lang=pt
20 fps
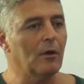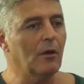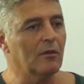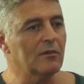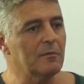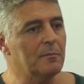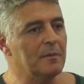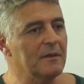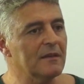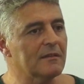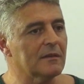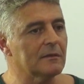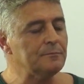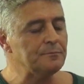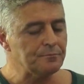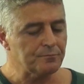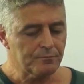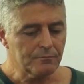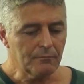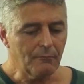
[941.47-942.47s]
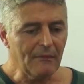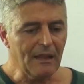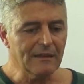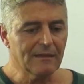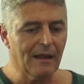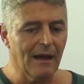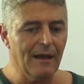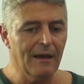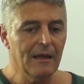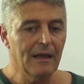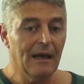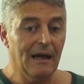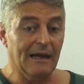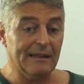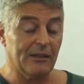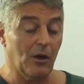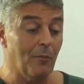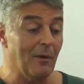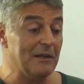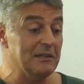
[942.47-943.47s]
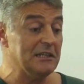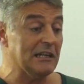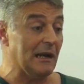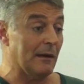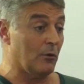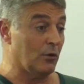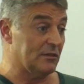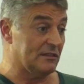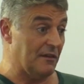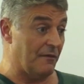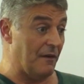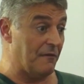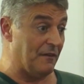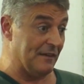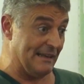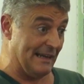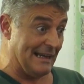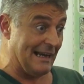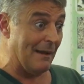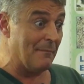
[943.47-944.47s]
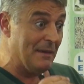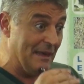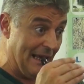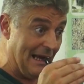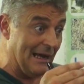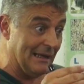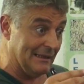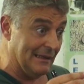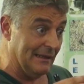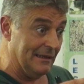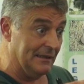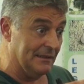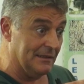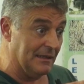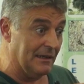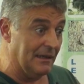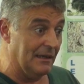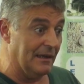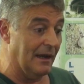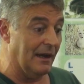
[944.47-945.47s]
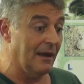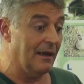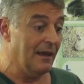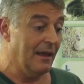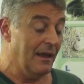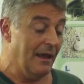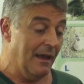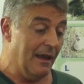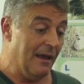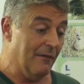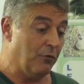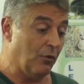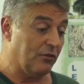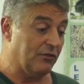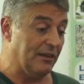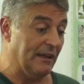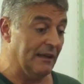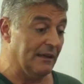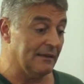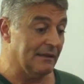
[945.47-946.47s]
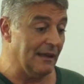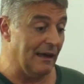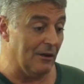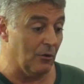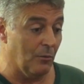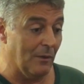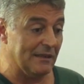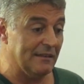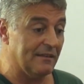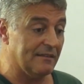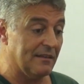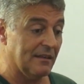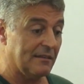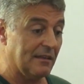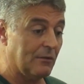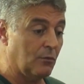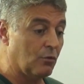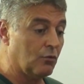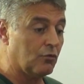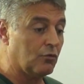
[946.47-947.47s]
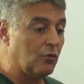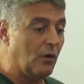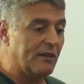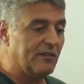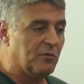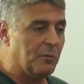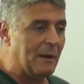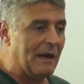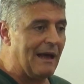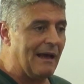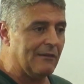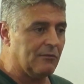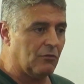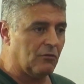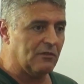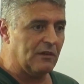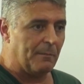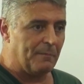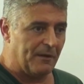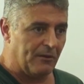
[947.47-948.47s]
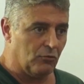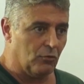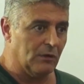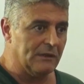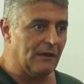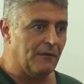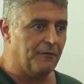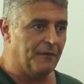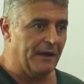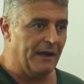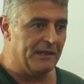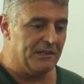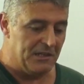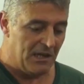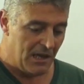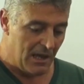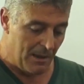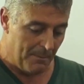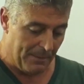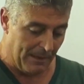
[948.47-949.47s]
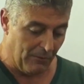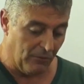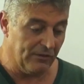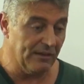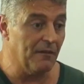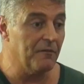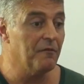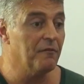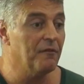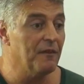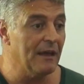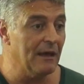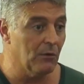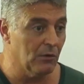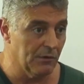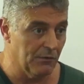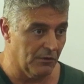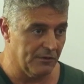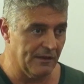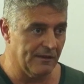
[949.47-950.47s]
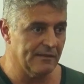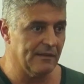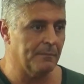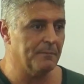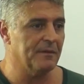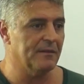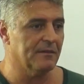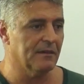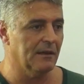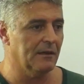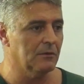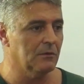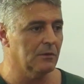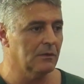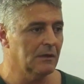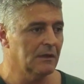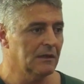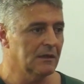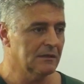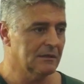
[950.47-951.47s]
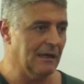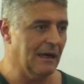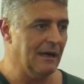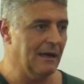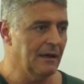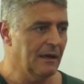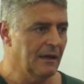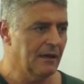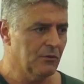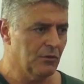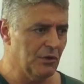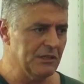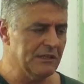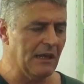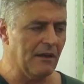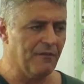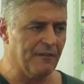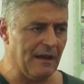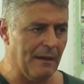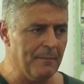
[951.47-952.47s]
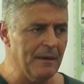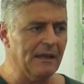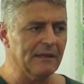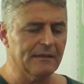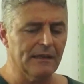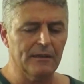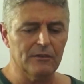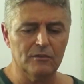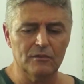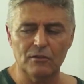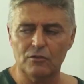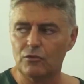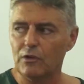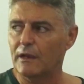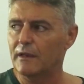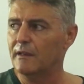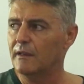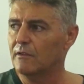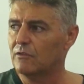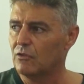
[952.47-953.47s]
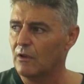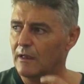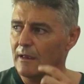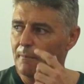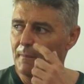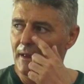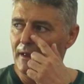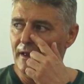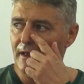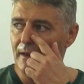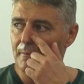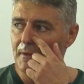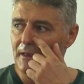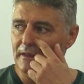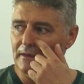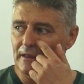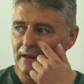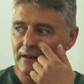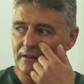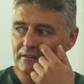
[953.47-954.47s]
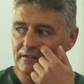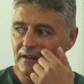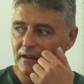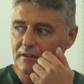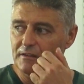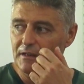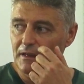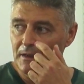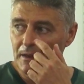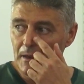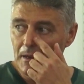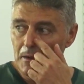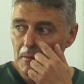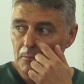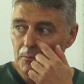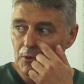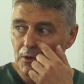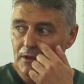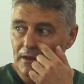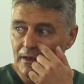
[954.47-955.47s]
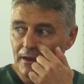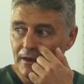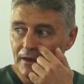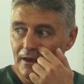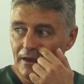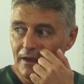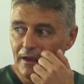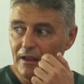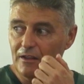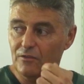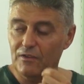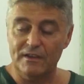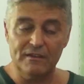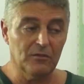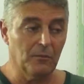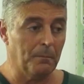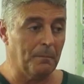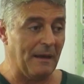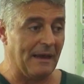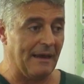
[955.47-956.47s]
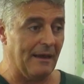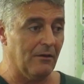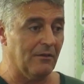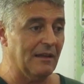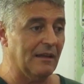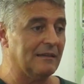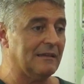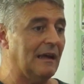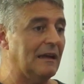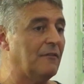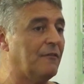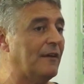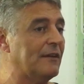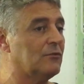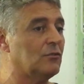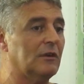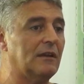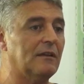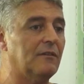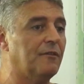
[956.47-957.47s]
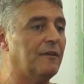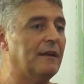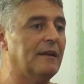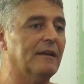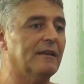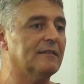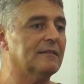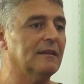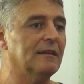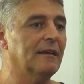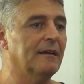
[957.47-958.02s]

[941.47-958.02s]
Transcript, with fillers: olhar onde pisa. Tá? Até uma dica quando você vai fazer caminhada em trilha é você andar numa distância de uns dois braços da pessoa da frente para você ver onde você está pisando, tá? Então a gente tem que ficar bem atento nisso aí. Isso aí é bem, é bem interessante porque às vezes um pequeno detalhe faz toda a diferença,